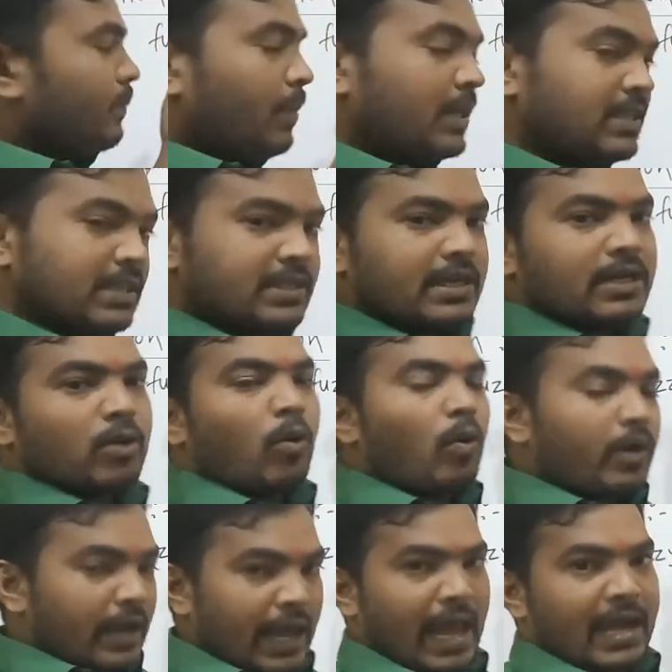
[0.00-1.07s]
फजी सेट
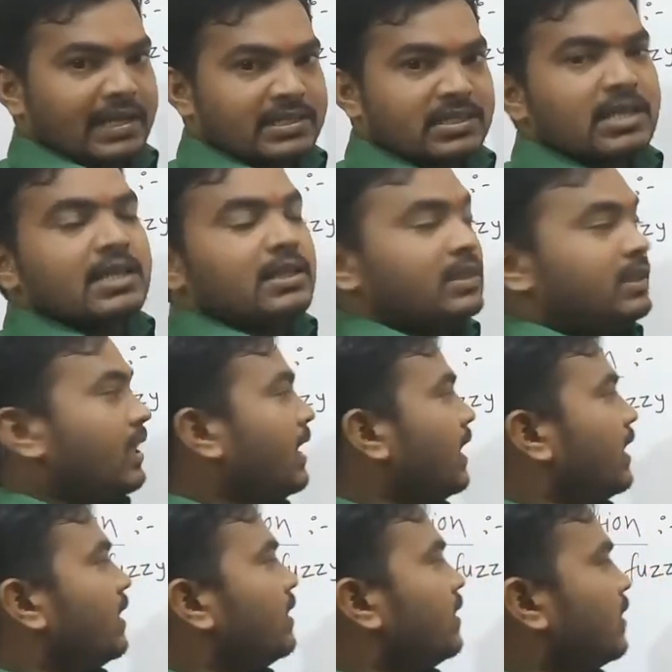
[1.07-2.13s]
ऑन एक्स
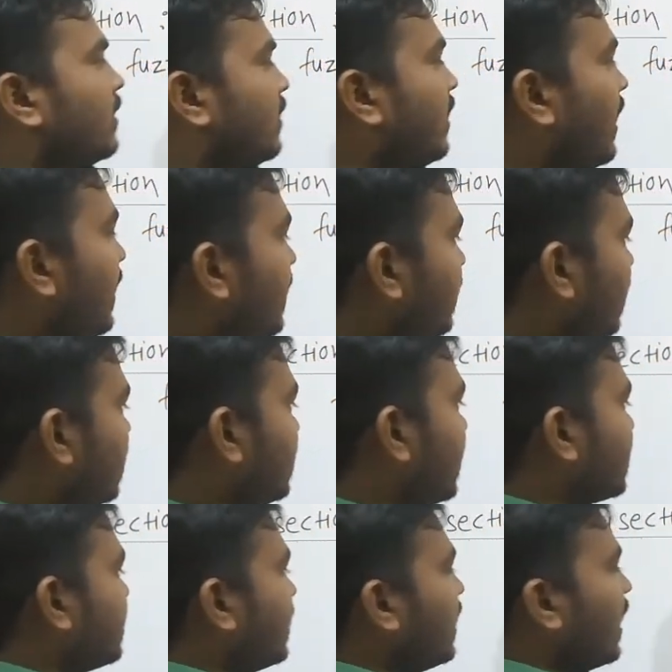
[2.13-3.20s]
देन द
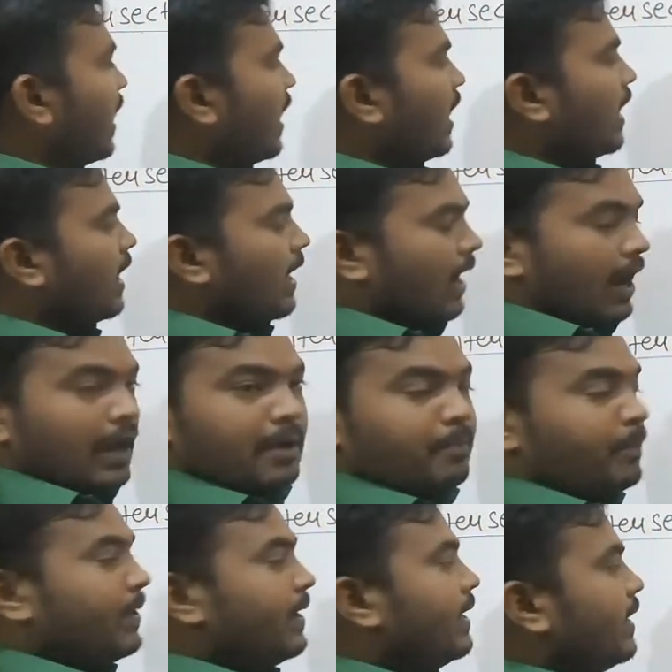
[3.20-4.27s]
इंटरसेक्शन ए एंड
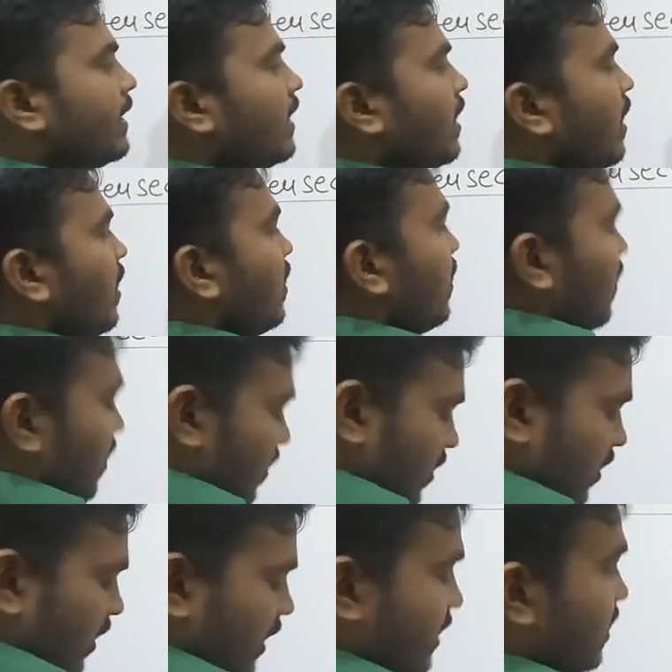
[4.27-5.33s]
बी
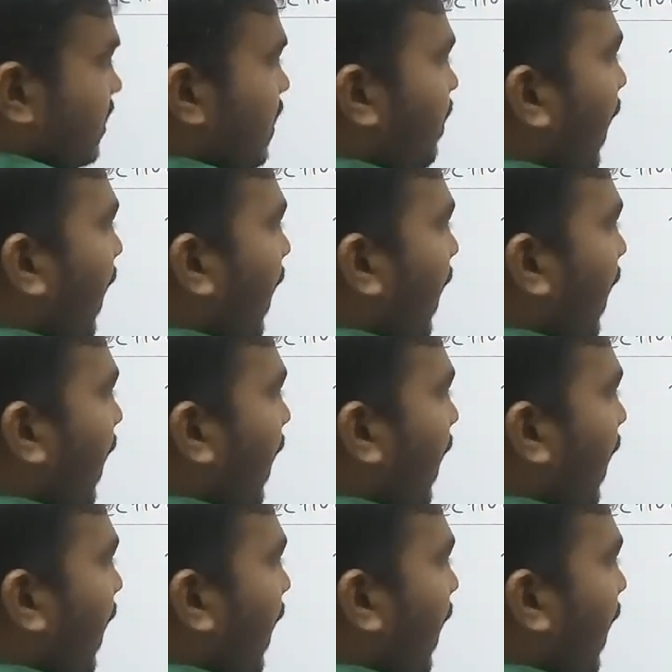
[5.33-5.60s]
इज